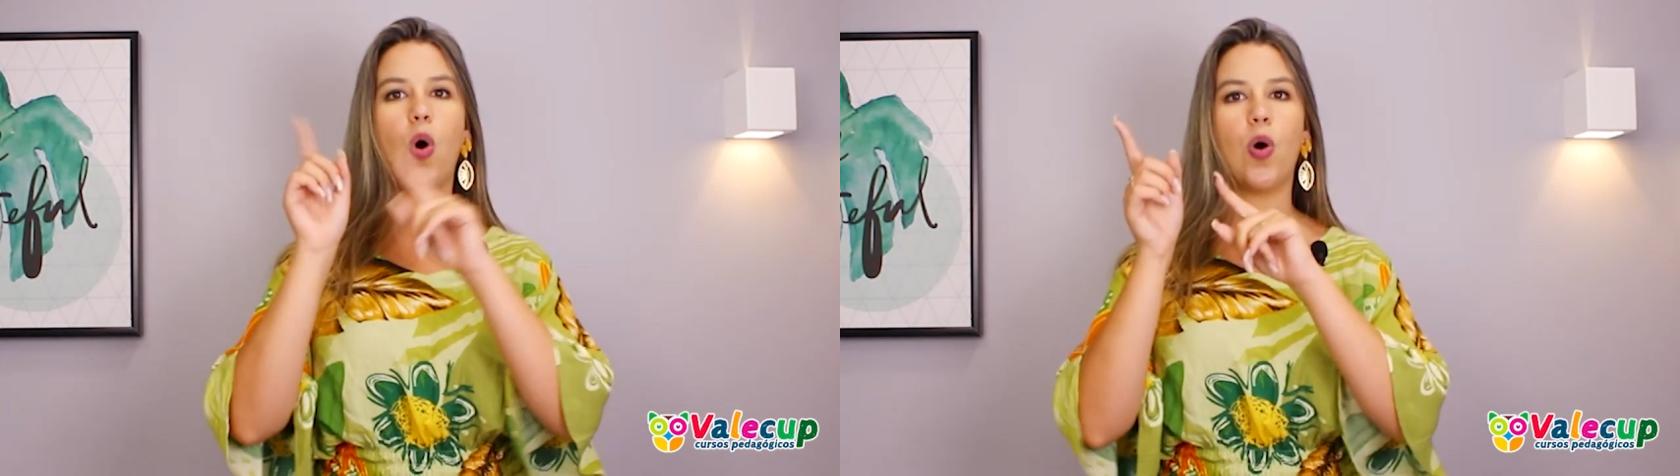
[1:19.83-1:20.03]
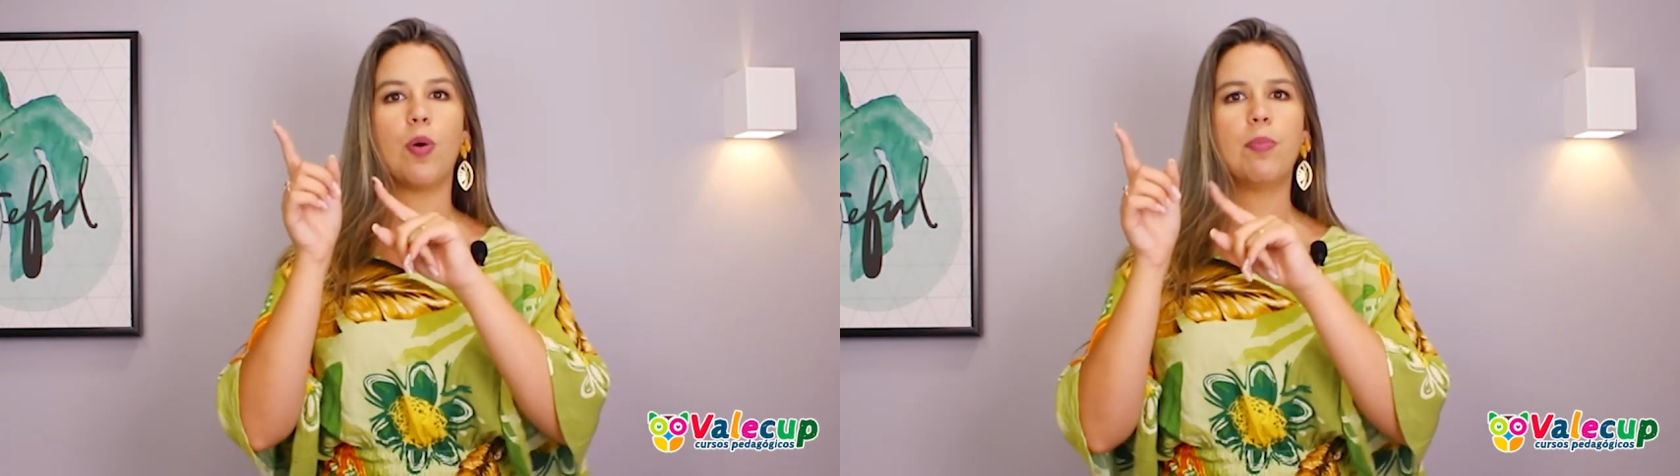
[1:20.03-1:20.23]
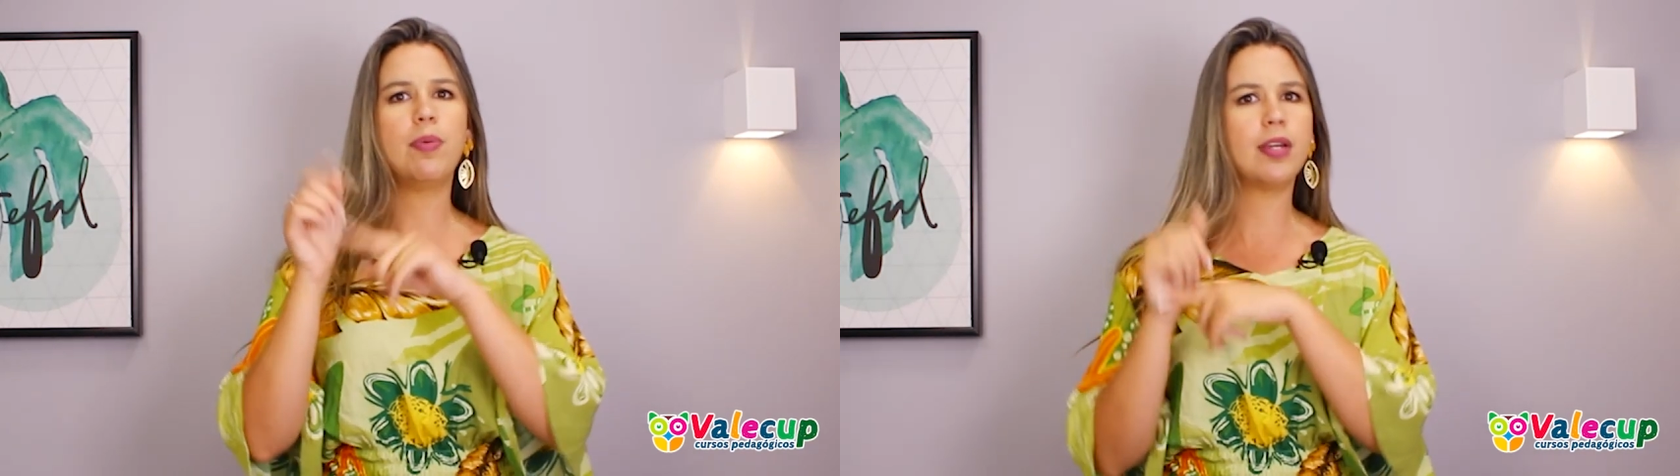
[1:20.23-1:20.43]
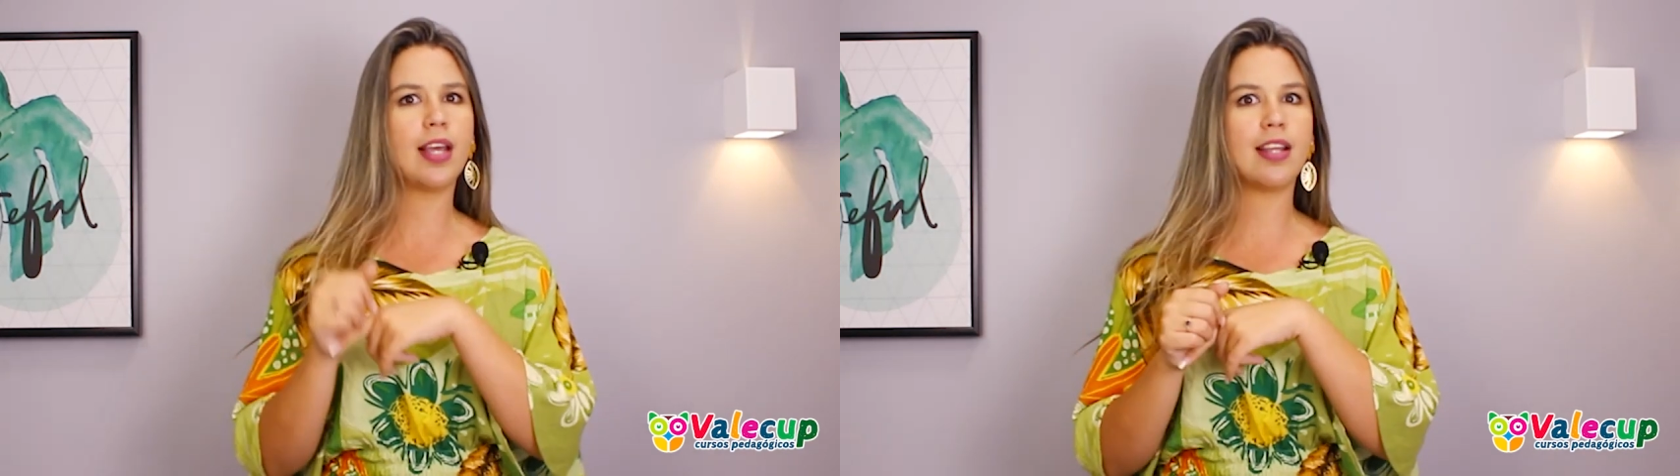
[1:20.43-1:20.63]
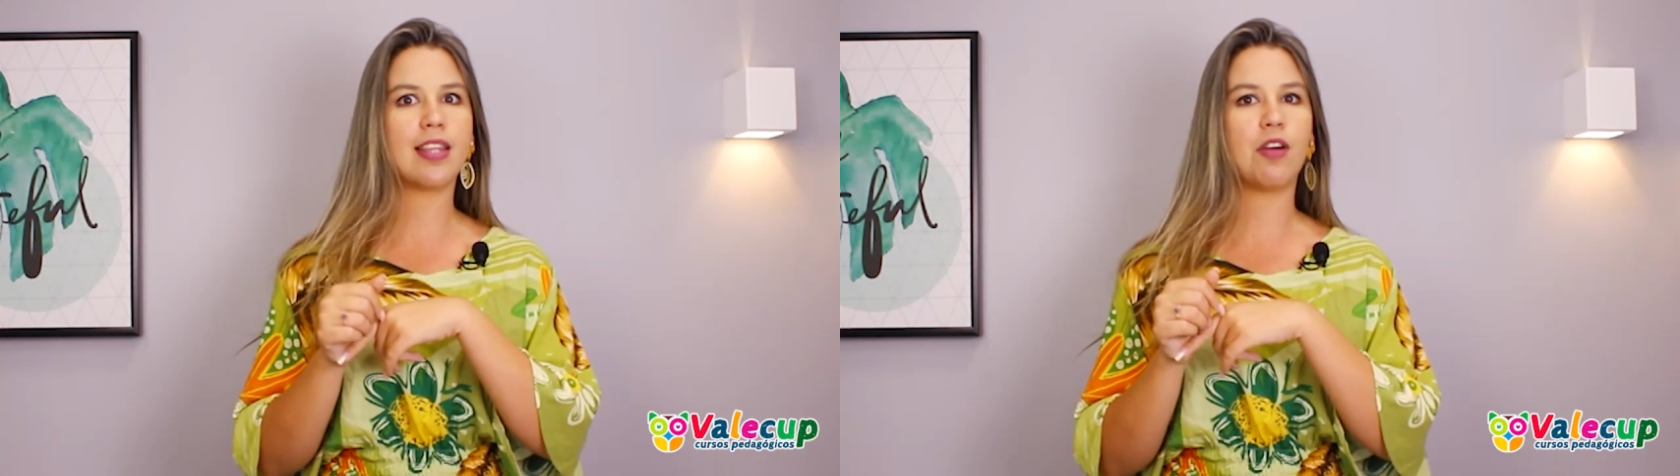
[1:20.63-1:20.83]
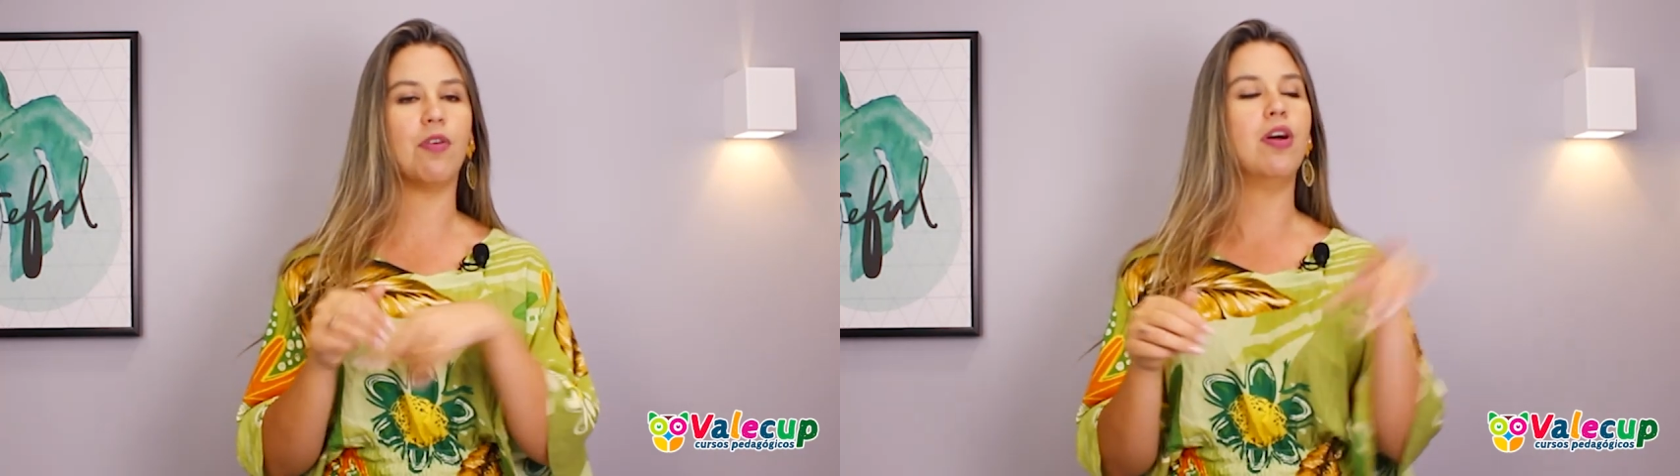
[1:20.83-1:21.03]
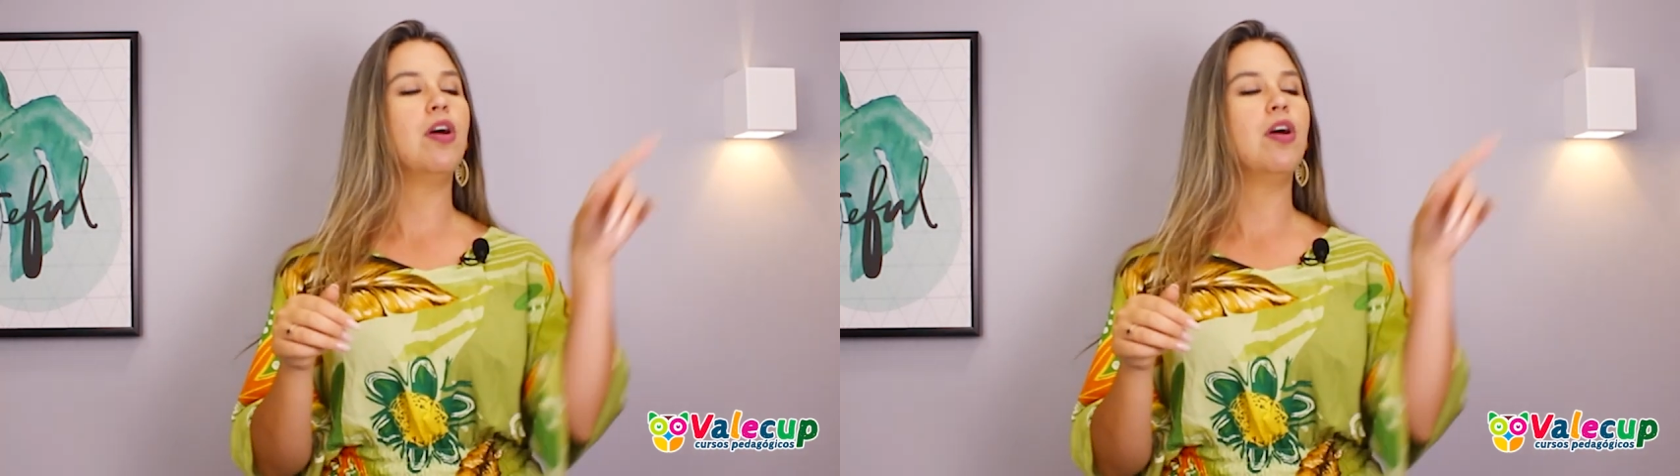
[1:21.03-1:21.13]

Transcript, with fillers: O. Por que letra O?